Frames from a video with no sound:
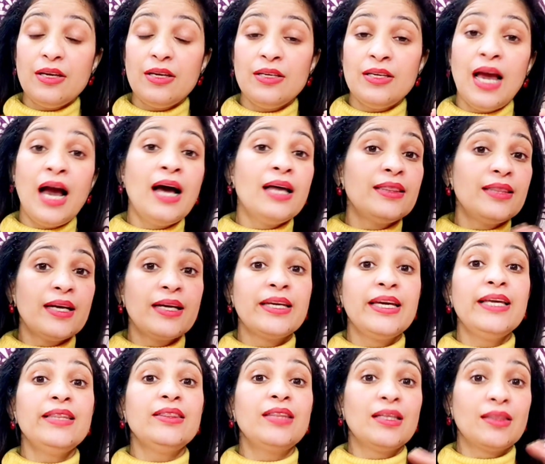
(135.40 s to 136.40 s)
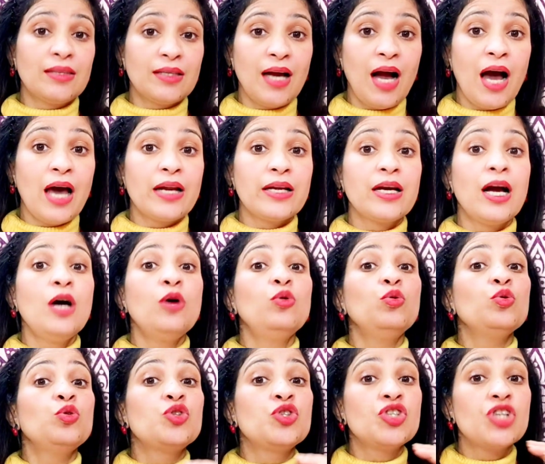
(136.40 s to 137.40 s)
यहाँ तक कि तत्कार का
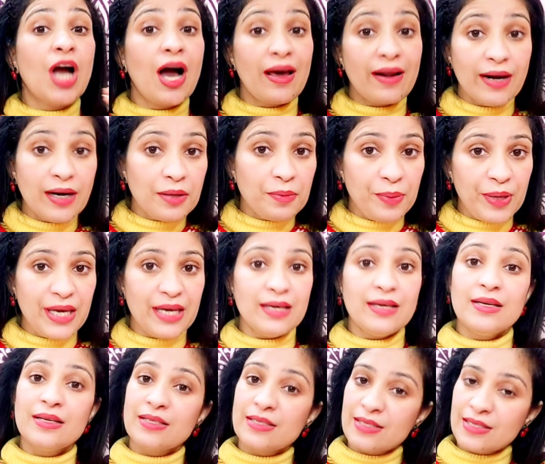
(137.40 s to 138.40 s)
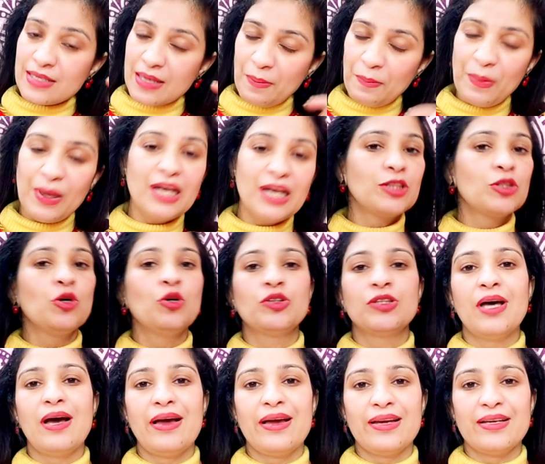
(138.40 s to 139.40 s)
उच्चारण भी सम्मिलित
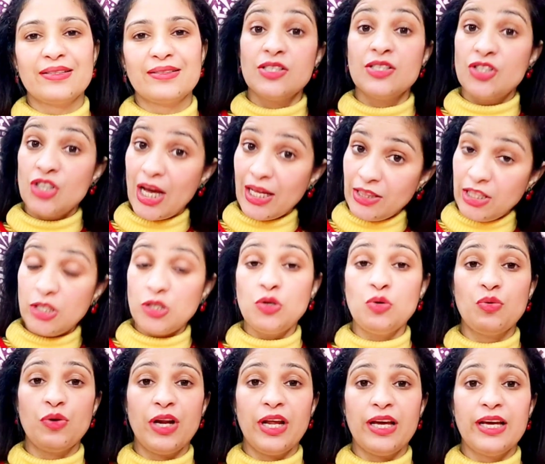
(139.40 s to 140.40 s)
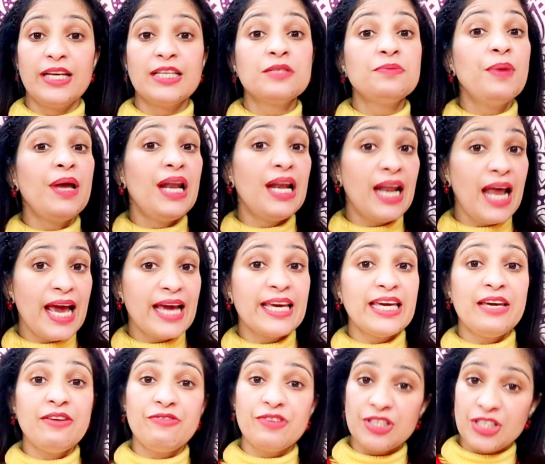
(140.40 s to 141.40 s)
होता है जाति शून्य इसमें लय
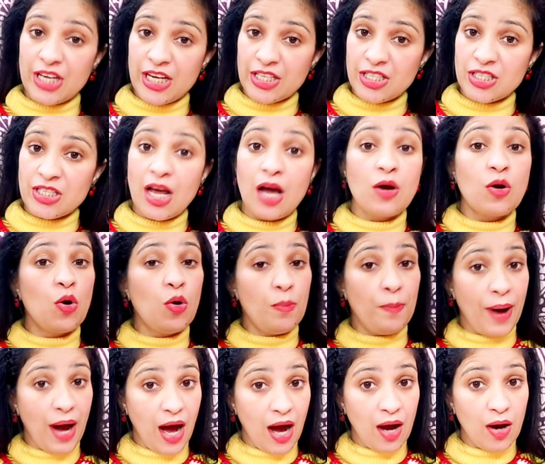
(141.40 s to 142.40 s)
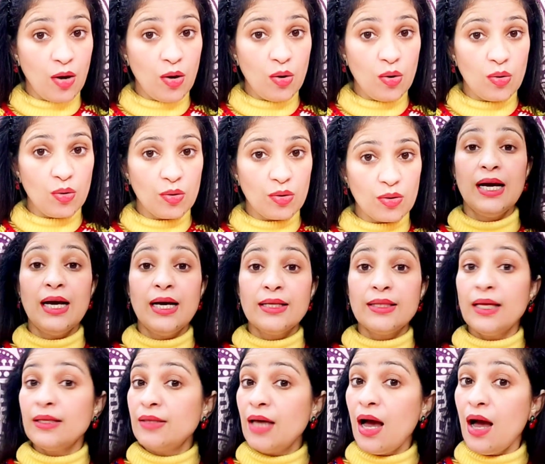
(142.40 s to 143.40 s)
की विशेषता को भाव
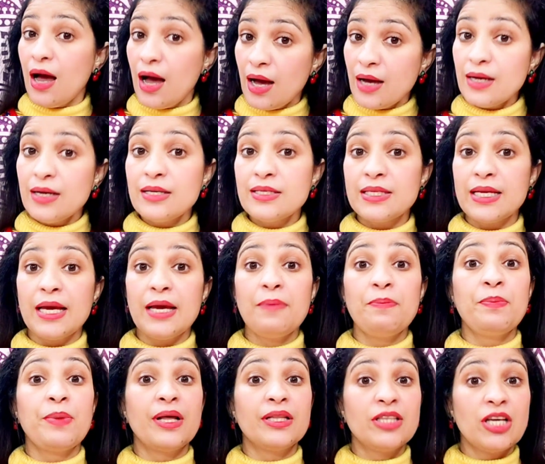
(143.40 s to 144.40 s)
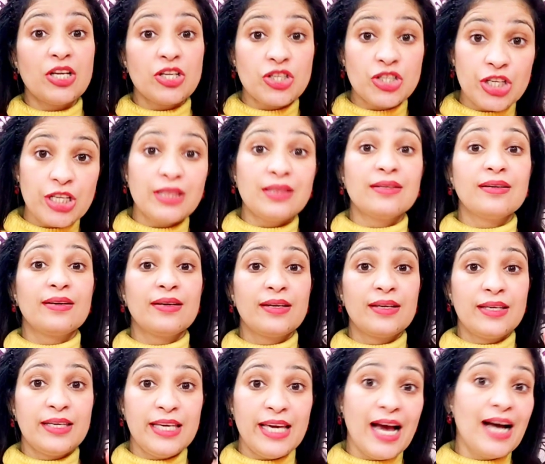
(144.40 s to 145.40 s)
तथा अंग से प्रदर्शित
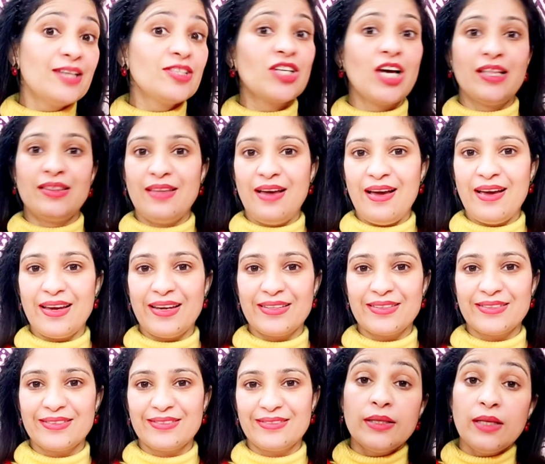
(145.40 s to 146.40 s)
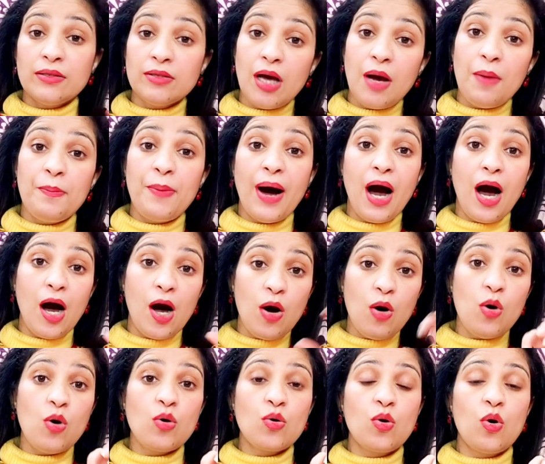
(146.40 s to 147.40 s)
किया जाता है तथा
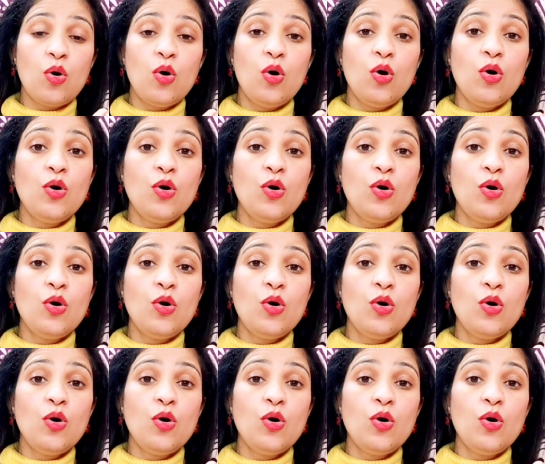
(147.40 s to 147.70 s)
भाव को